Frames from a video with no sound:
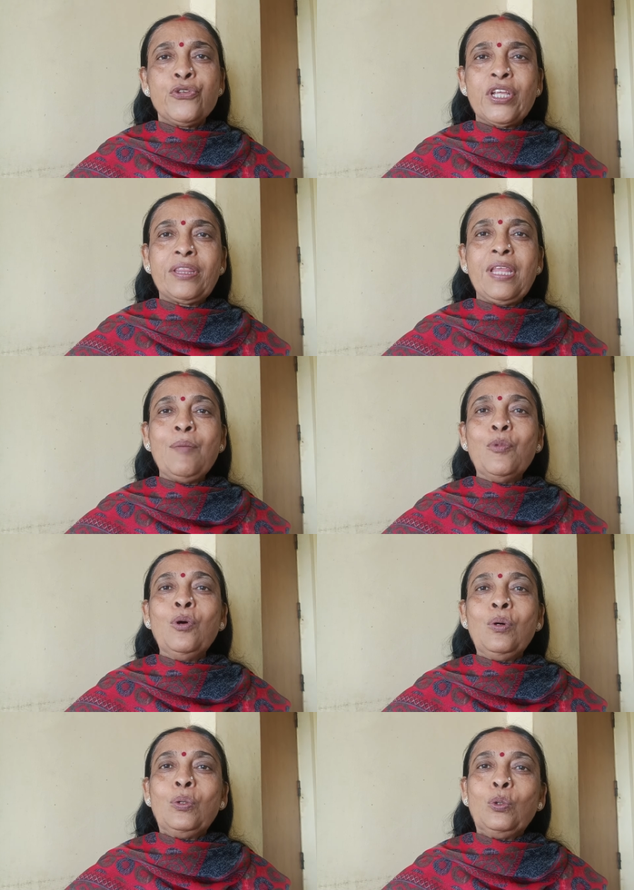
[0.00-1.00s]
जितनी
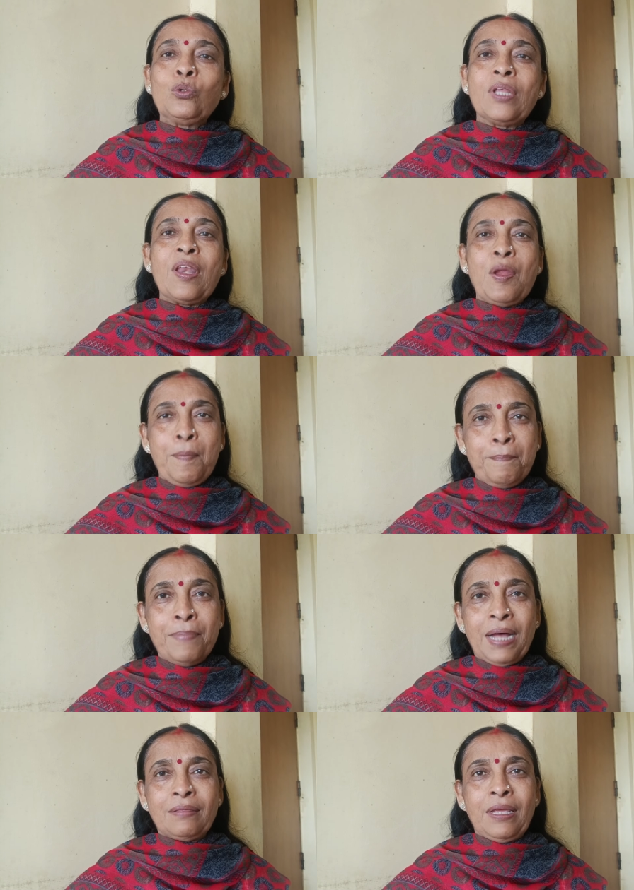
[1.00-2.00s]
मुँह उतनी
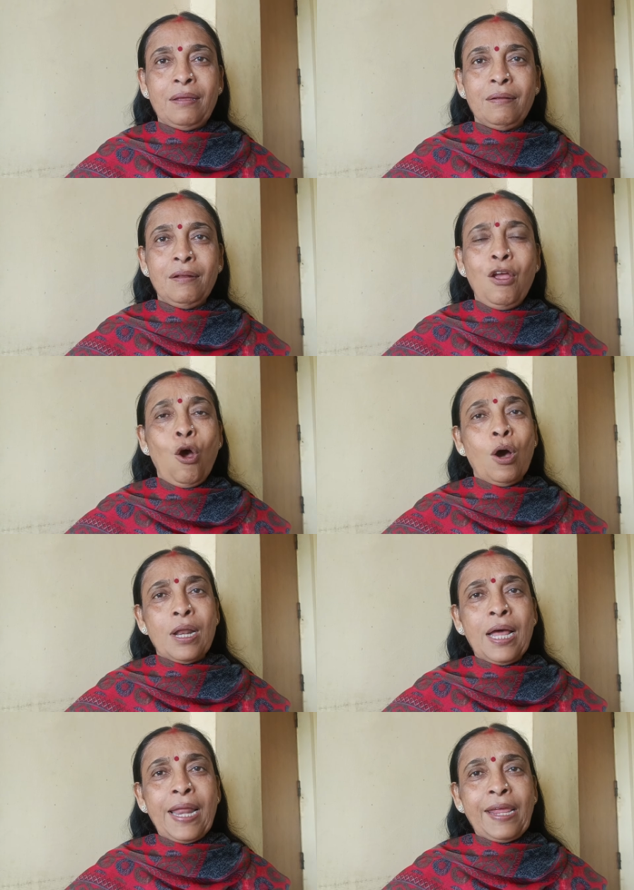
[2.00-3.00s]
बातें
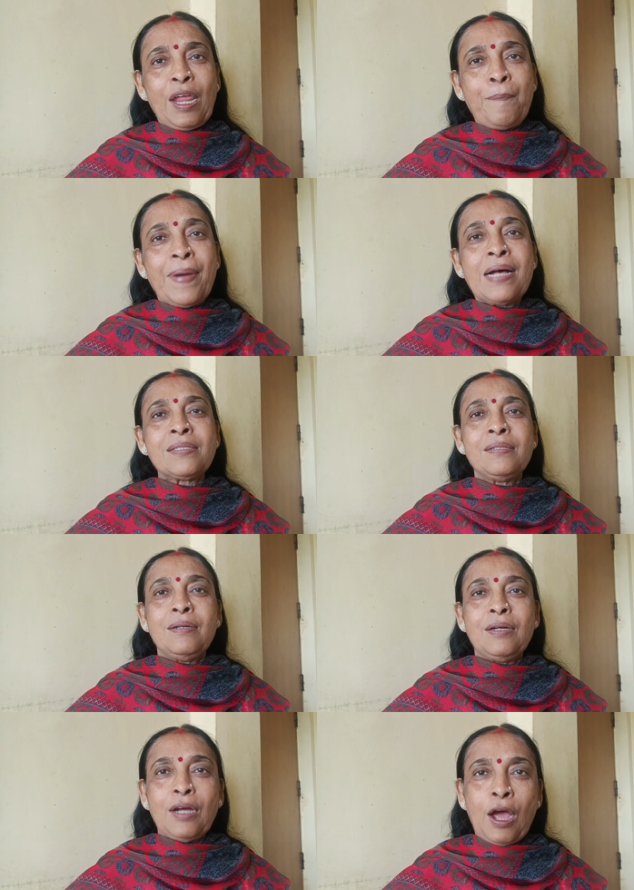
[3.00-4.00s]
और हर एक के पास
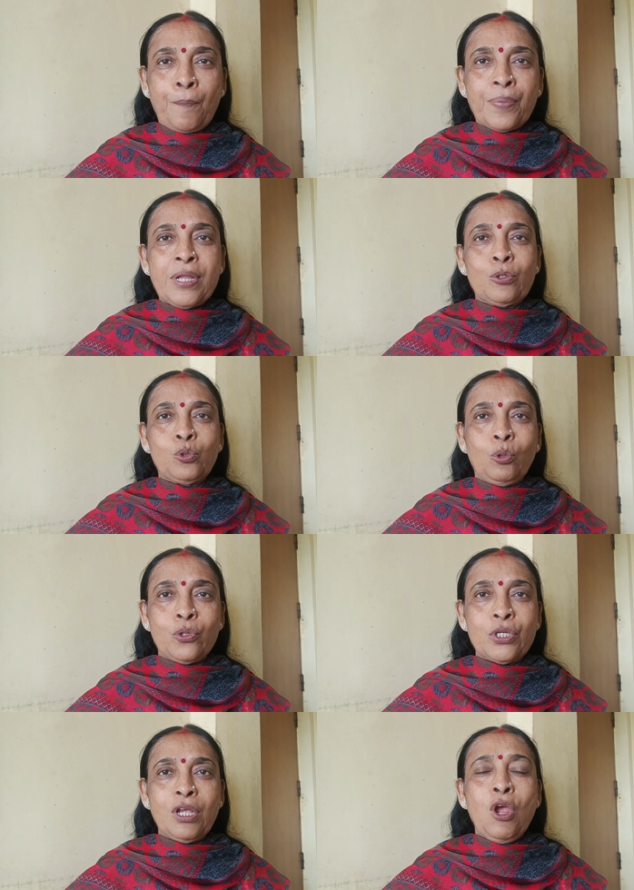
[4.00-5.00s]
अपनी
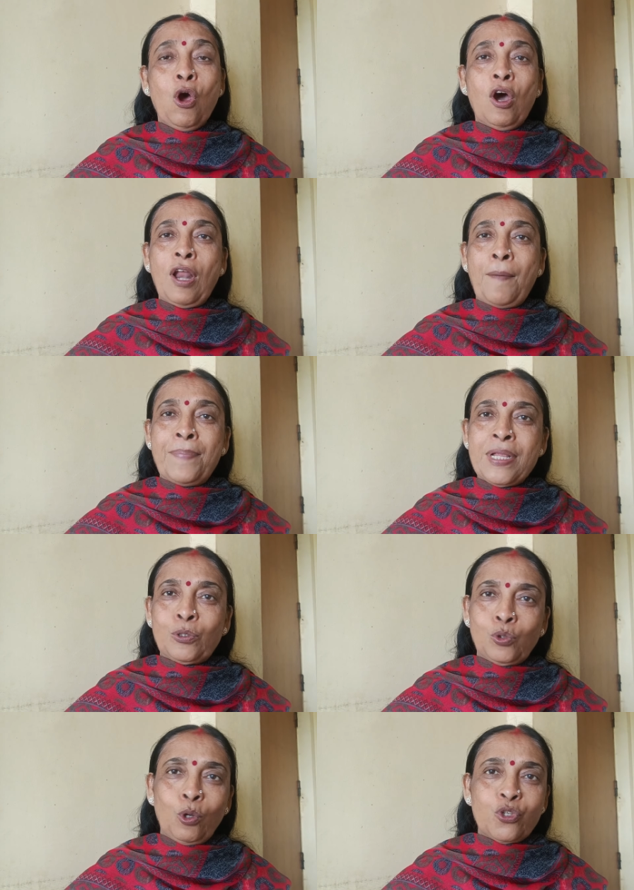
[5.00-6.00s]
सोच और अपनी
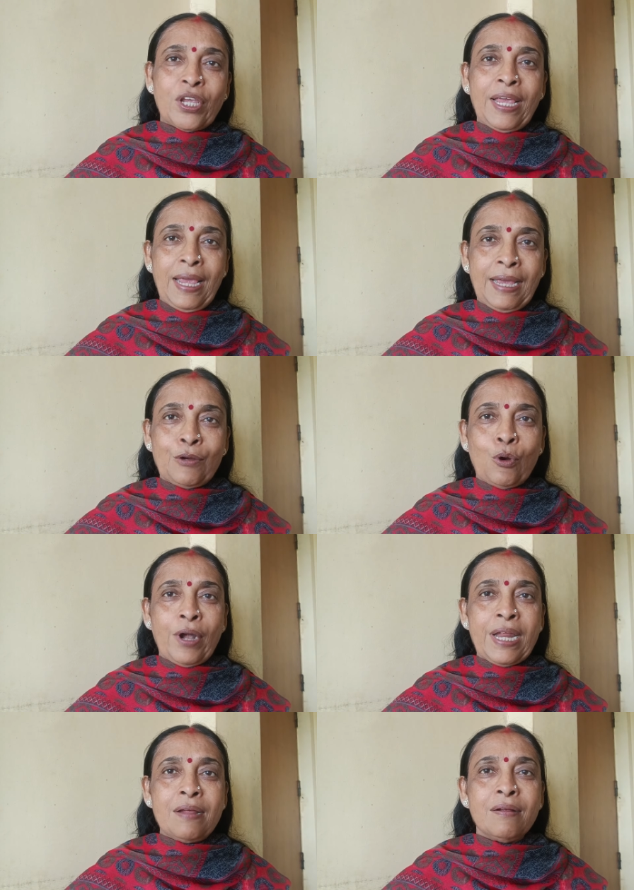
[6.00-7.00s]
सोच के
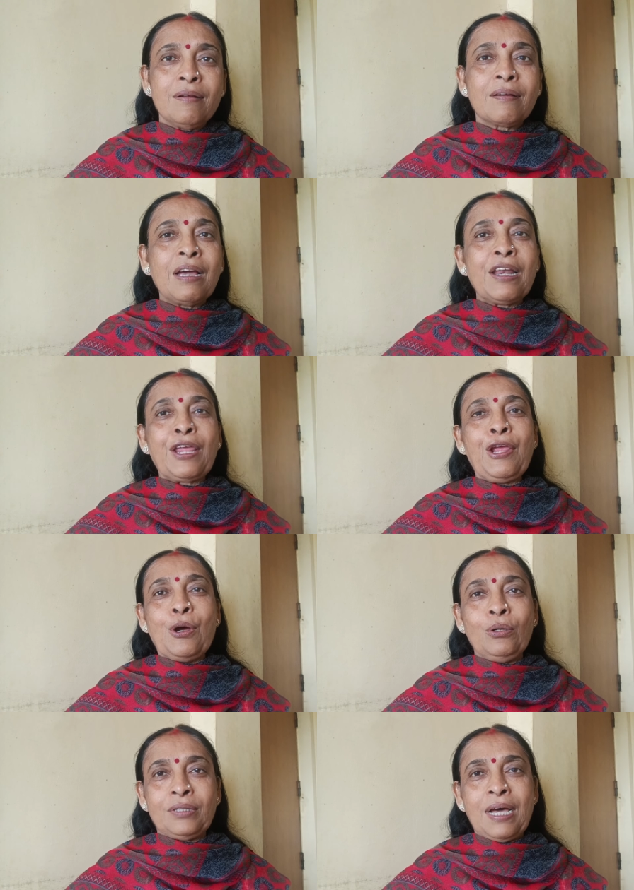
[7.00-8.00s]
अकॉर्डिंग कल की
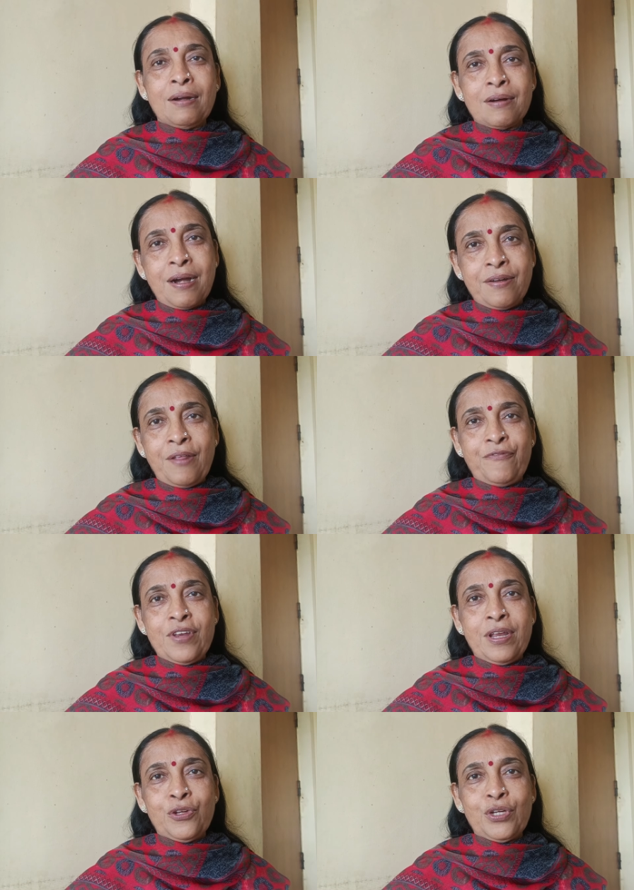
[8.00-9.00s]
अवतार का
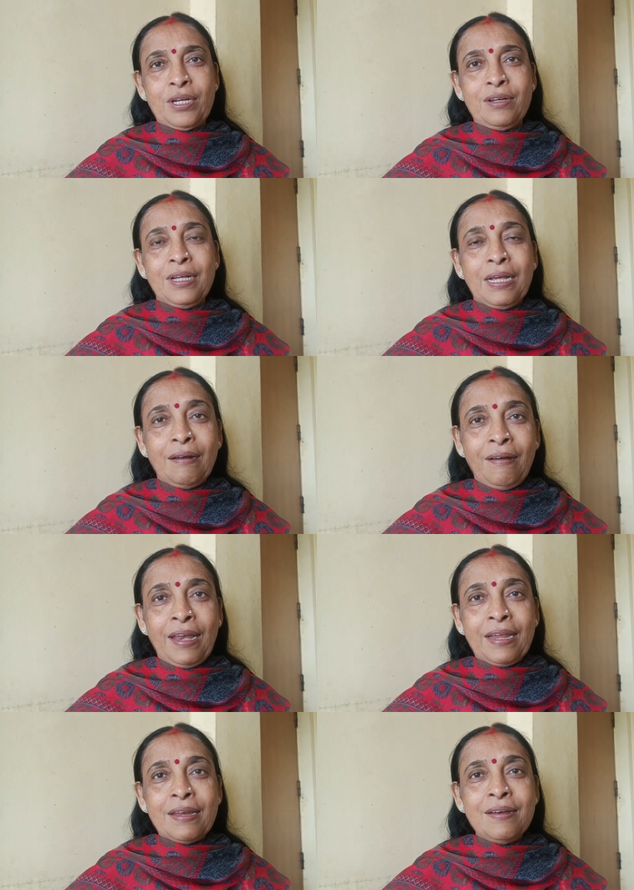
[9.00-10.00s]
डेफिनेशन
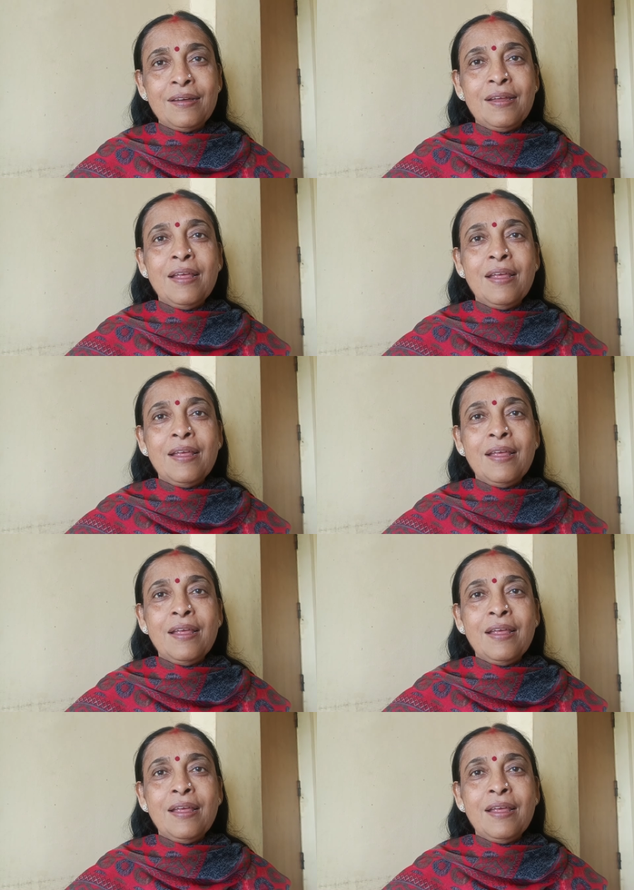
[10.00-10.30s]
लेकिन